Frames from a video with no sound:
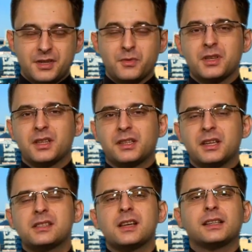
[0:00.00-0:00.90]
Сегодня
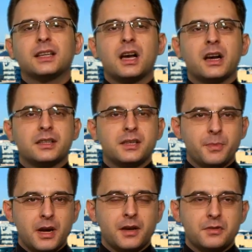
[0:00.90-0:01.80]
30
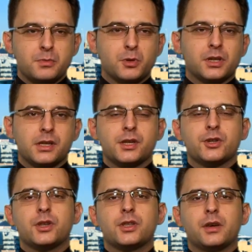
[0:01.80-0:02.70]
октября и вы смотрите
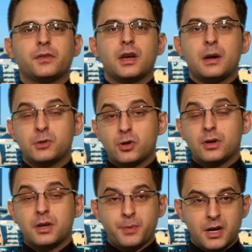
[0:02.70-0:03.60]
ежедневный
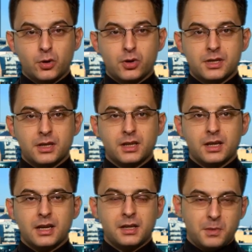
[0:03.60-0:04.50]
обзор и прогноз
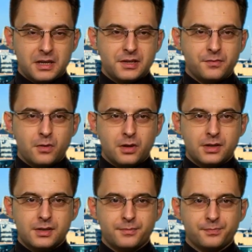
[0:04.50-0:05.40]
рынка от Макси
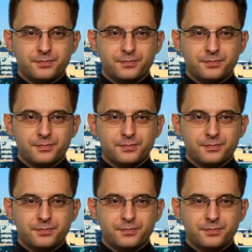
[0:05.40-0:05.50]
Форекс.